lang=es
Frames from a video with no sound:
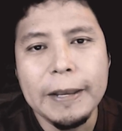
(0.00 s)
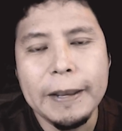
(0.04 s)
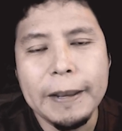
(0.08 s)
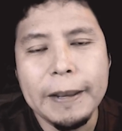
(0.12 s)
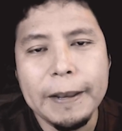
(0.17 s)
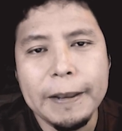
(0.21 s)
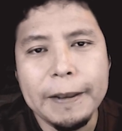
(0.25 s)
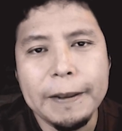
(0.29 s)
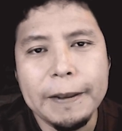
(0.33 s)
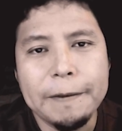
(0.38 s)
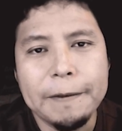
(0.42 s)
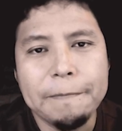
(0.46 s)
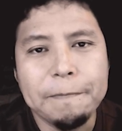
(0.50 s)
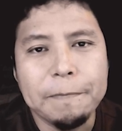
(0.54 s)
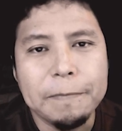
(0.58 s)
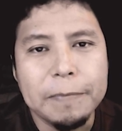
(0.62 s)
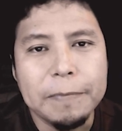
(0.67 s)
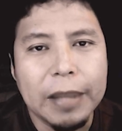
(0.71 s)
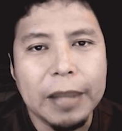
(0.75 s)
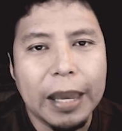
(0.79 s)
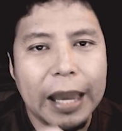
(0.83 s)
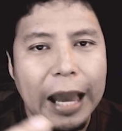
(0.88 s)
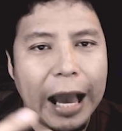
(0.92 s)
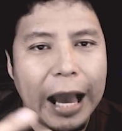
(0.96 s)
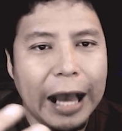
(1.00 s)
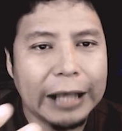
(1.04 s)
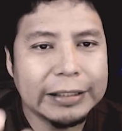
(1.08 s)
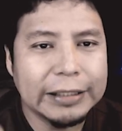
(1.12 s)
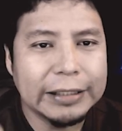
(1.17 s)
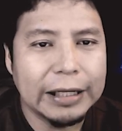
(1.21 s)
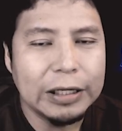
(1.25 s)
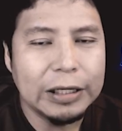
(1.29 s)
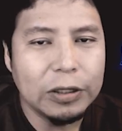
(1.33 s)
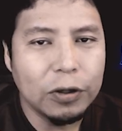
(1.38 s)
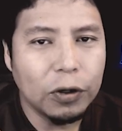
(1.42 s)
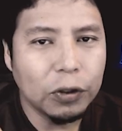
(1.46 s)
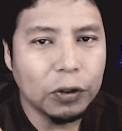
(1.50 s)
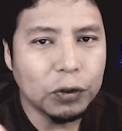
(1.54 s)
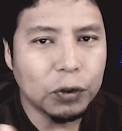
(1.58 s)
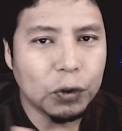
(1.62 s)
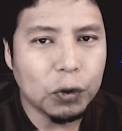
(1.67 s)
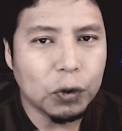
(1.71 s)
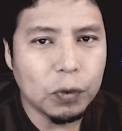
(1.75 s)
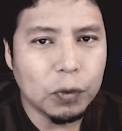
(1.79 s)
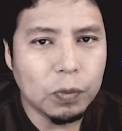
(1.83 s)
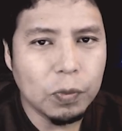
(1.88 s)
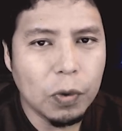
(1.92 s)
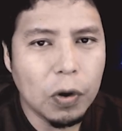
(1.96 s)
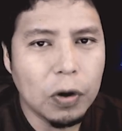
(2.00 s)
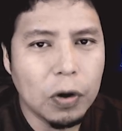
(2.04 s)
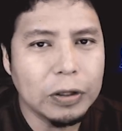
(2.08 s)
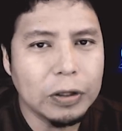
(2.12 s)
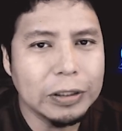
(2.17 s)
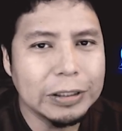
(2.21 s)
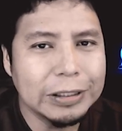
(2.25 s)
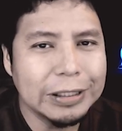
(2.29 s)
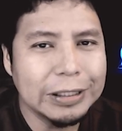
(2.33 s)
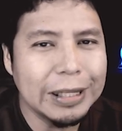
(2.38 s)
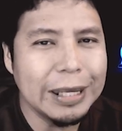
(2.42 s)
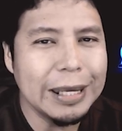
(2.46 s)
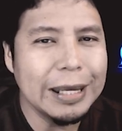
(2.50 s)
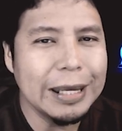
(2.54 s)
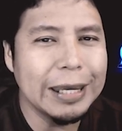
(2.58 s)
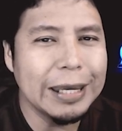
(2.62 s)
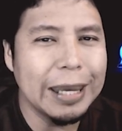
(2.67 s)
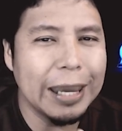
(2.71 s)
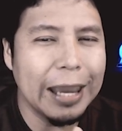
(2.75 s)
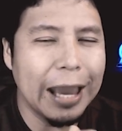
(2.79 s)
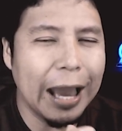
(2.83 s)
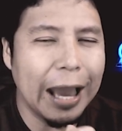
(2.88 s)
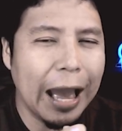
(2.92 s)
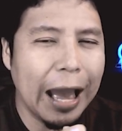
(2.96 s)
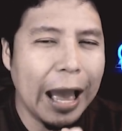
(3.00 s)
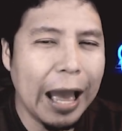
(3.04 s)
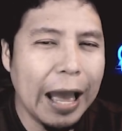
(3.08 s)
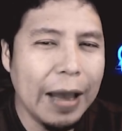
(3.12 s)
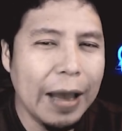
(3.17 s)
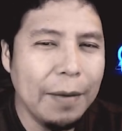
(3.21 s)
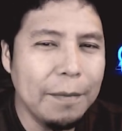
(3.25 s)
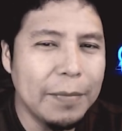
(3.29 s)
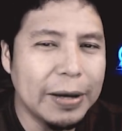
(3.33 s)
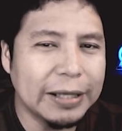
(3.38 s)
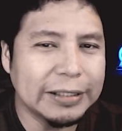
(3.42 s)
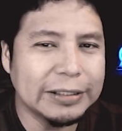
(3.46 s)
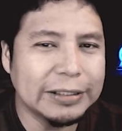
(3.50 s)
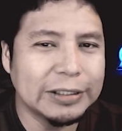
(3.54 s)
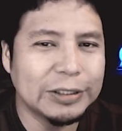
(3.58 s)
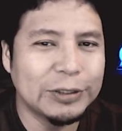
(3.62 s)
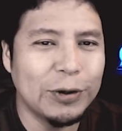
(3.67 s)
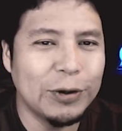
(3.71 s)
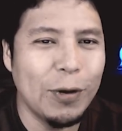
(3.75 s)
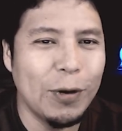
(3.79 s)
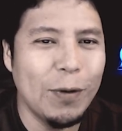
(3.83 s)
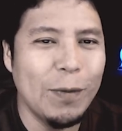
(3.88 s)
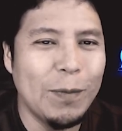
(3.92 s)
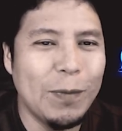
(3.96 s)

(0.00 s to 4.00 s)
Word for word: em, ha salido otro rumor de que Amazon